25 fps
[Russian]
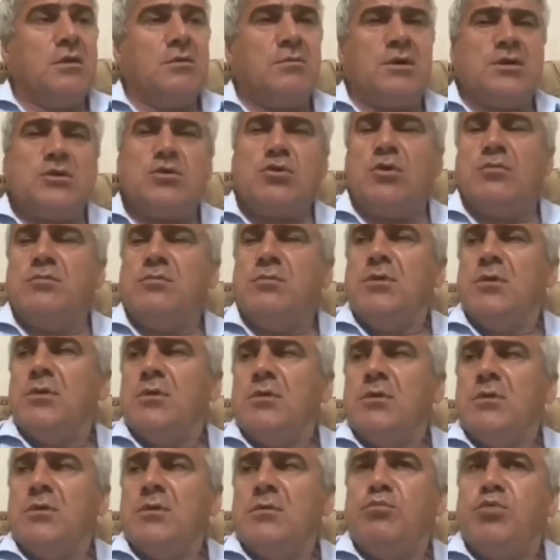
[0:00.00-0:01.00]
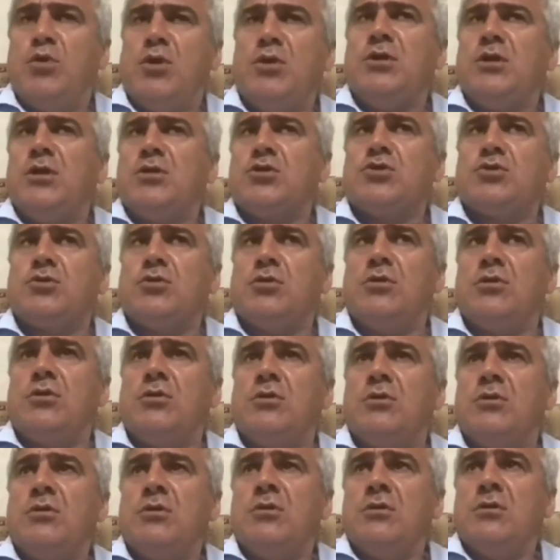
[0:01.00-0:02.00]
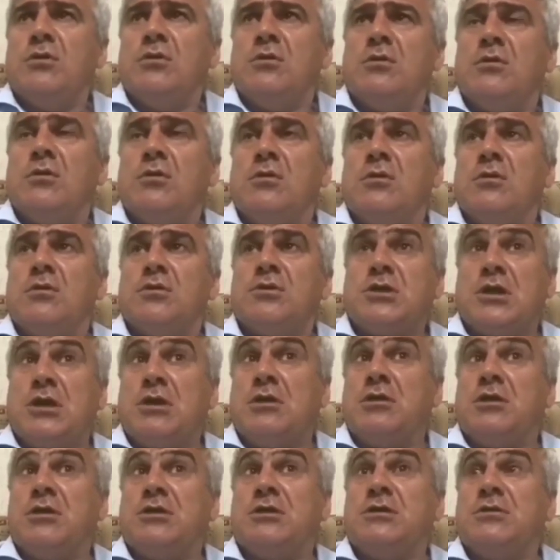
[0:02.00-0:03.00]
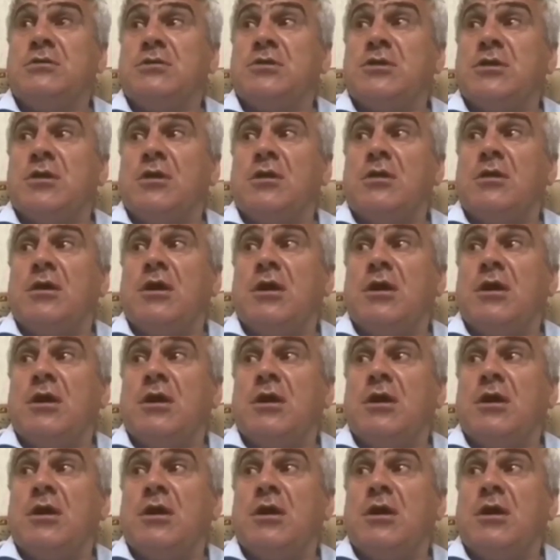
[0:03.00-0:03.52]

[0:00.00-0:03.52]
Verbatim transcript: Потом понял, что Э, согласился.